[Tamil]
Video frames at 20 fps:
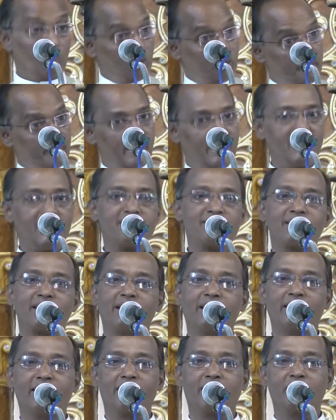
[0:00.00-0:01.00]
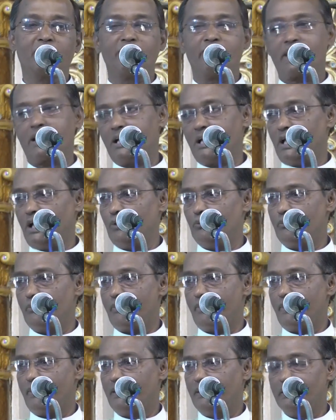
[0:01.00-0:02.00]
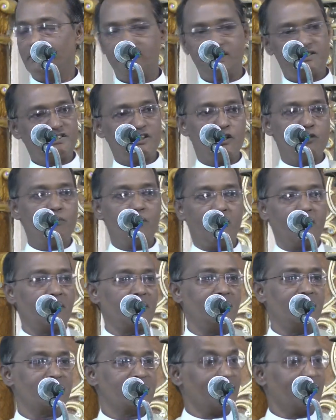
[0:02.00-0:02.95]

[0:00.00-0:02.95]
ஒருவேளை சங்கடங்கள் வரலாம் நிச்சயமாக